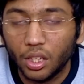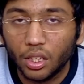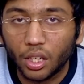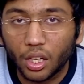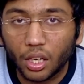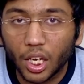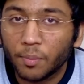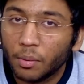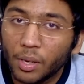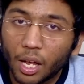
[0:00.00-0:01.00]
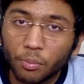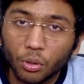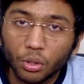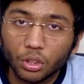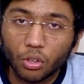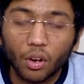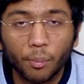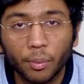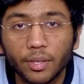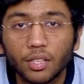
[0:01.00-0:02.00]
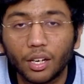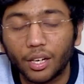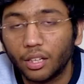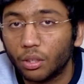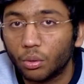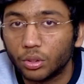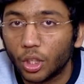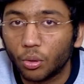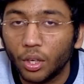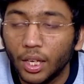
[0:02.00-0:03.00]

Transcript: ठीक है कहीं पे भी आप हो तो वहाँ पे मेरे से कनेक्ट हो जाओ